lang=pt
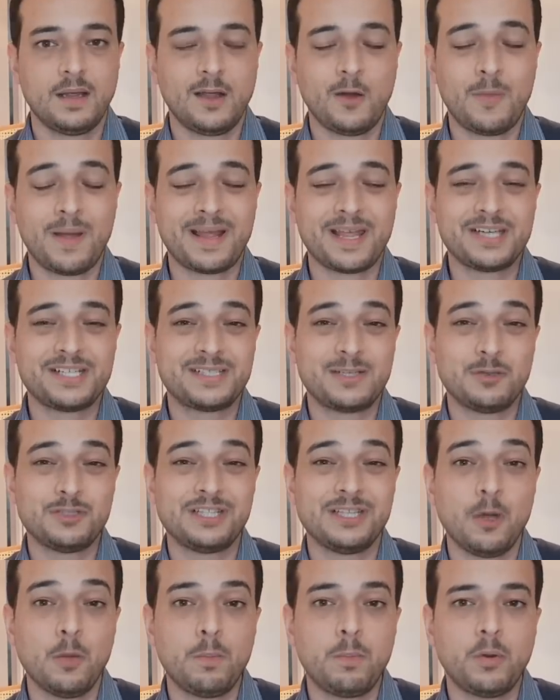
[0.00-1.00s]
É uma questão de
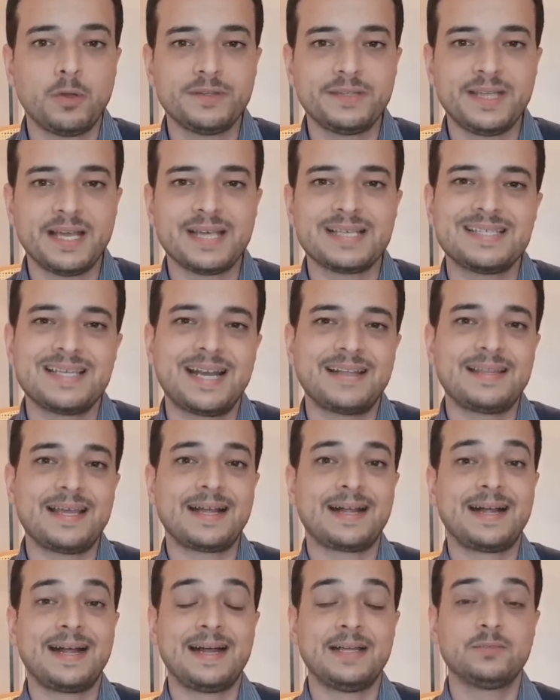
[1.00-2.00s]
não poder ser
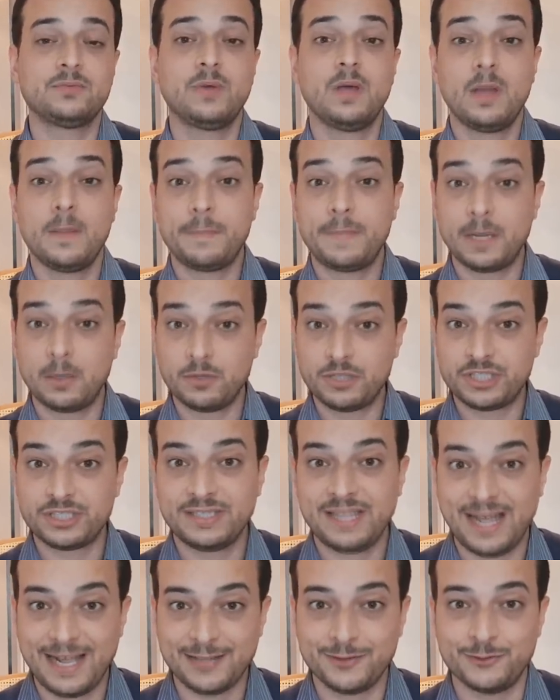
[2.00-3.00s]
atacado pelo
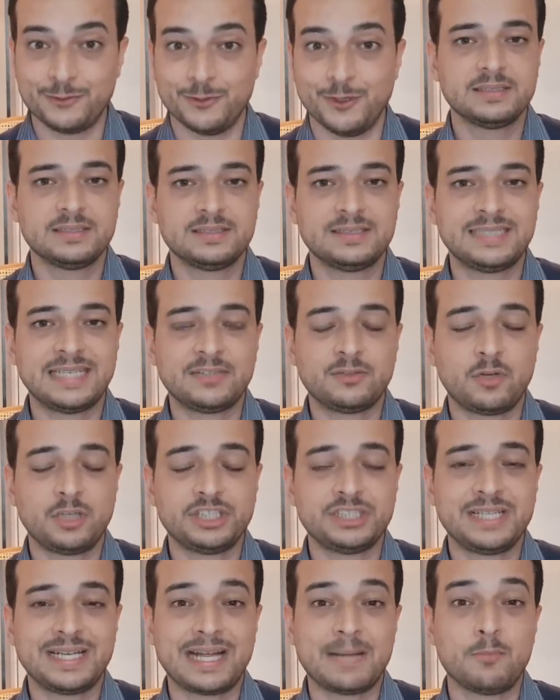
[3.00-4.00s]
Estado.
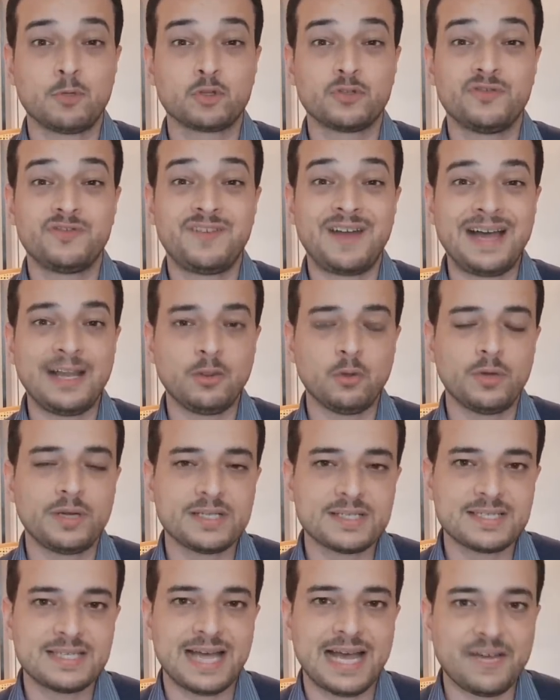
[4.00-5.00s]
Satoshi Nakamoto
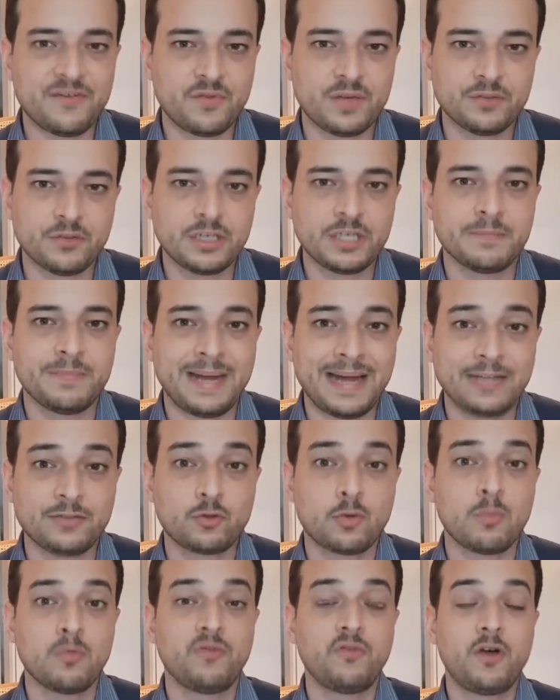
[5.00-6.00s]
valorizava o anonimato
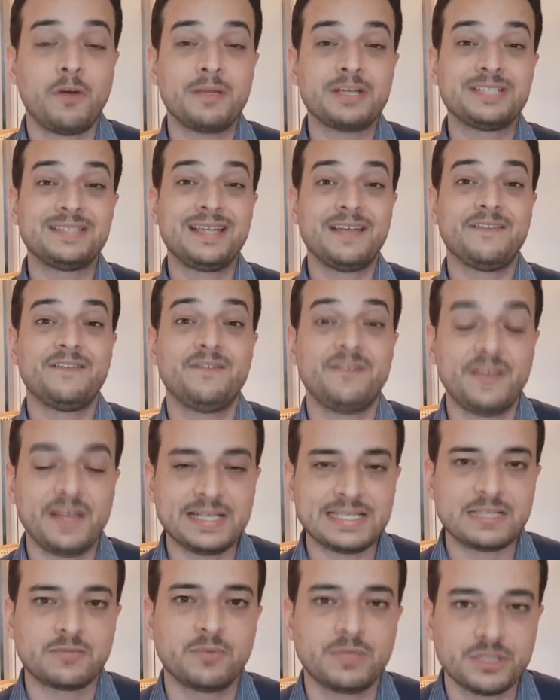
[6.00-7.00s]
como forma de
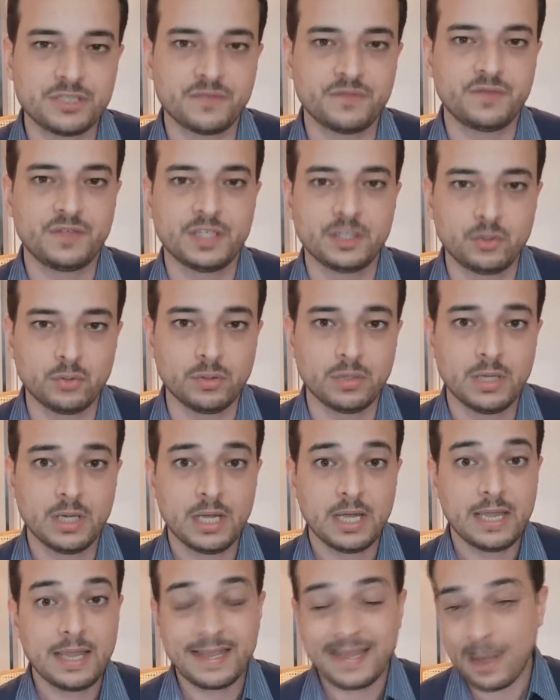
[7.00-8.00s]
defesa do indivíduo,
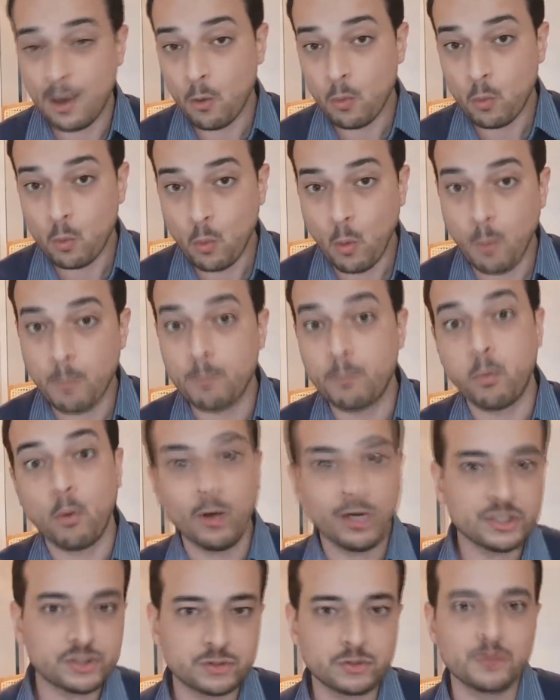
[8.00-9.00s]
que é o
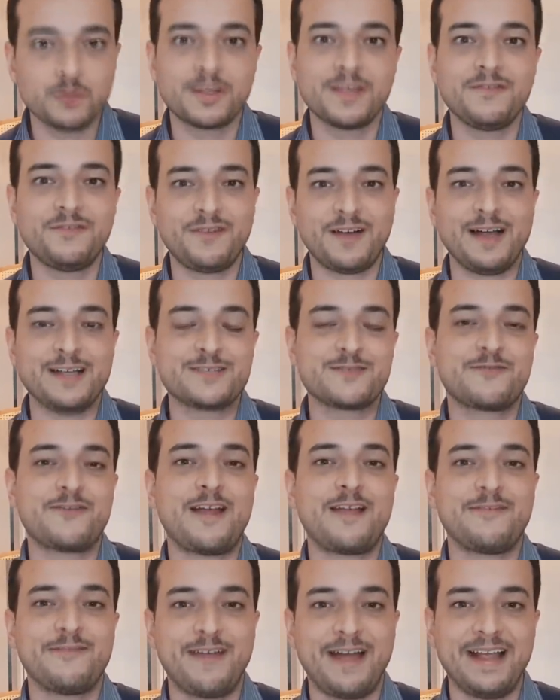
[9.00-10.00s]
oposto do que faz o
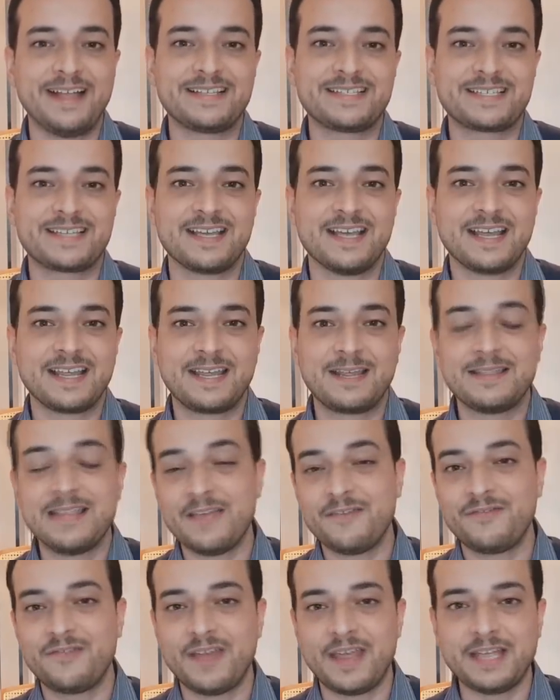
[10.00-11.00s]
Craig Wright, que
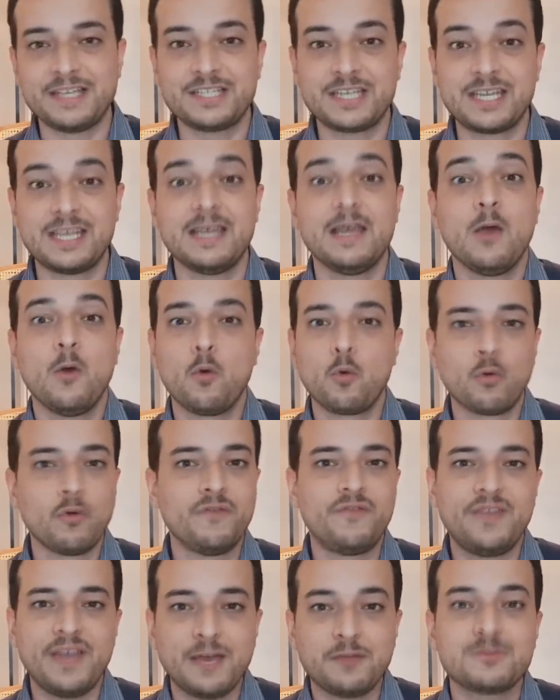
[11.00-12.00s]
defende que o
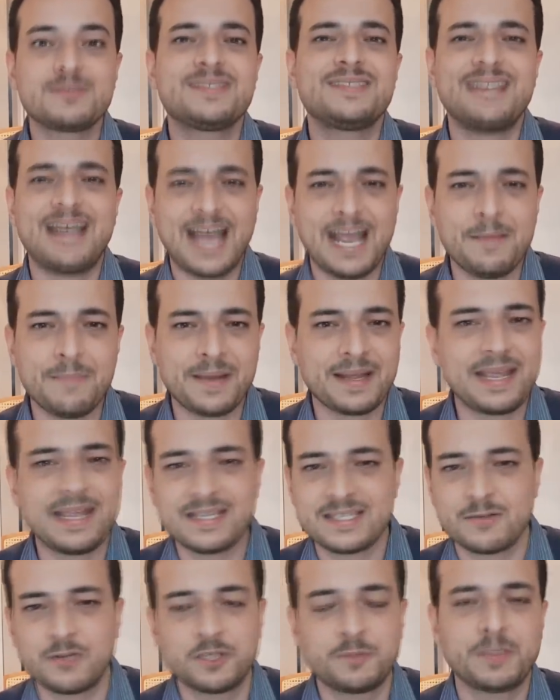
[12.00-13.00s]
governo saiba quem
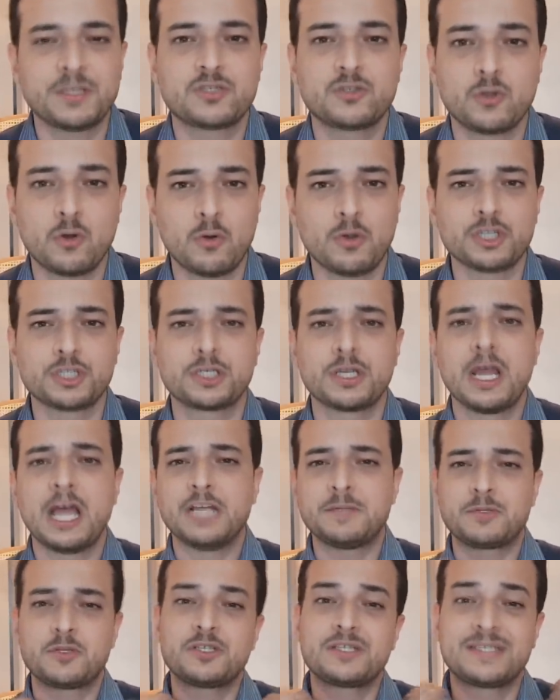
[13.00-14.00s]
são as pessoas,
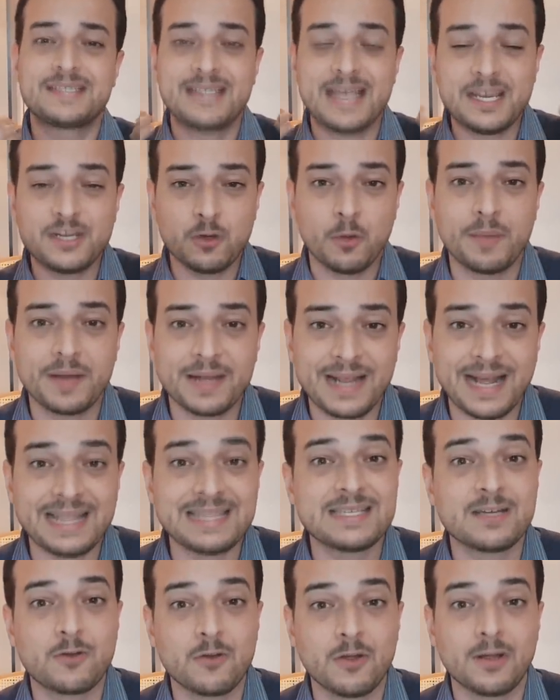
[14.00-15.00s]
as pessoas sejam
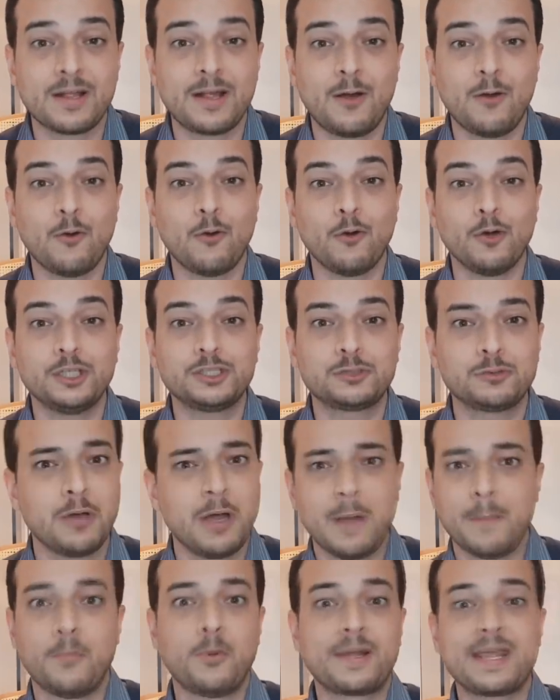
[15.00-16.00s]
obrigadas a colocar o rosto,
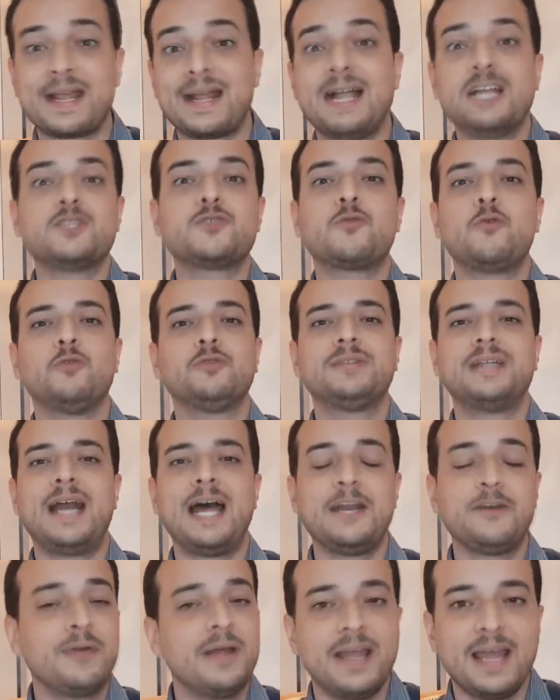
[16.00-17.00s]
porque caso
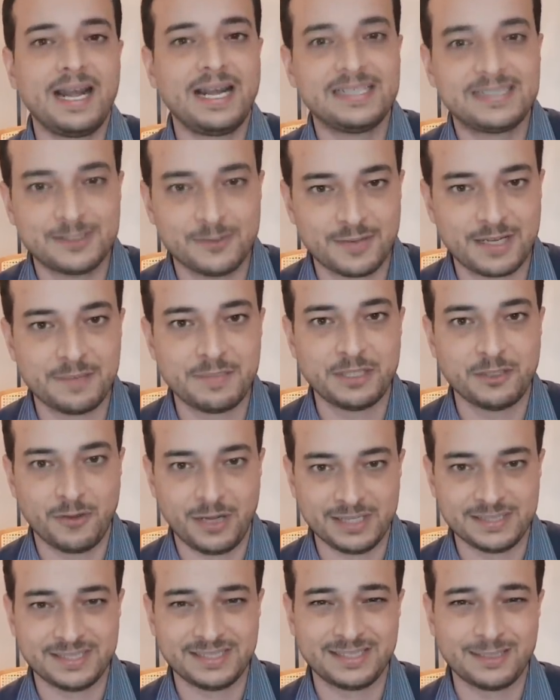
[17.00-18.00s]
contrário, elas são
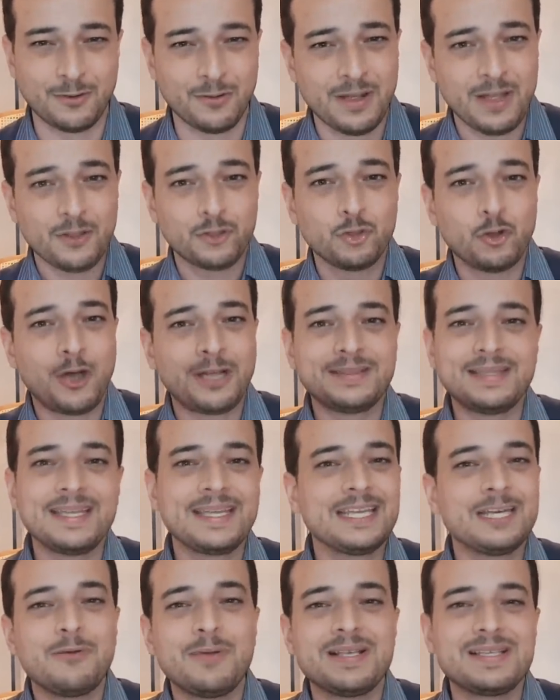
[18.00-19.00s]
criminosas. Então, notem
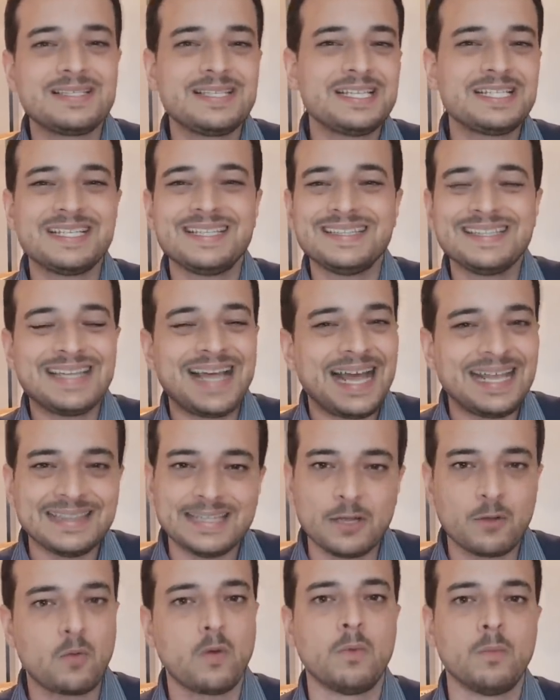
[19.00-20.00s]
que não existe
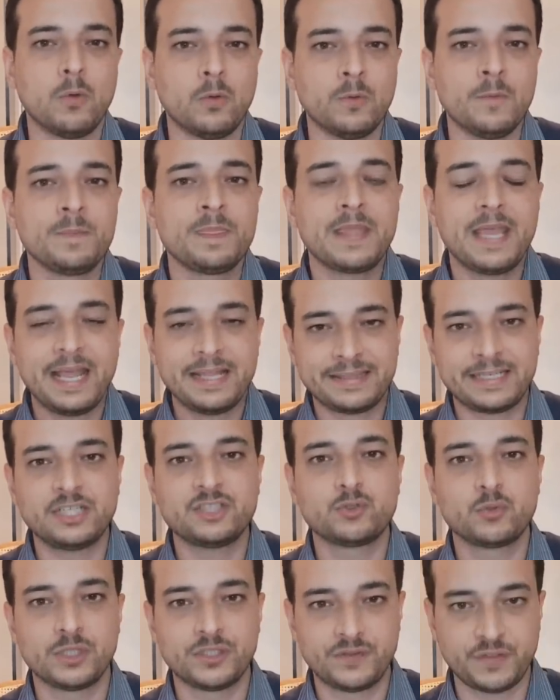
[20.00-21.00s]
nada em comum entre as
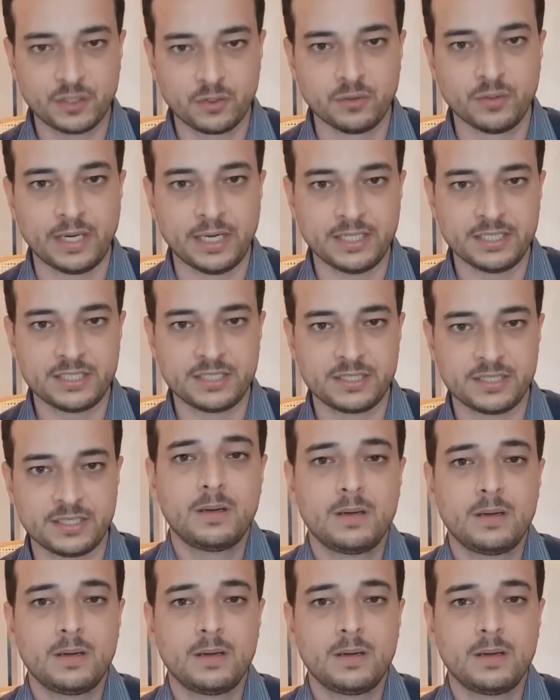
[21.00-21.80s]
duas figuras.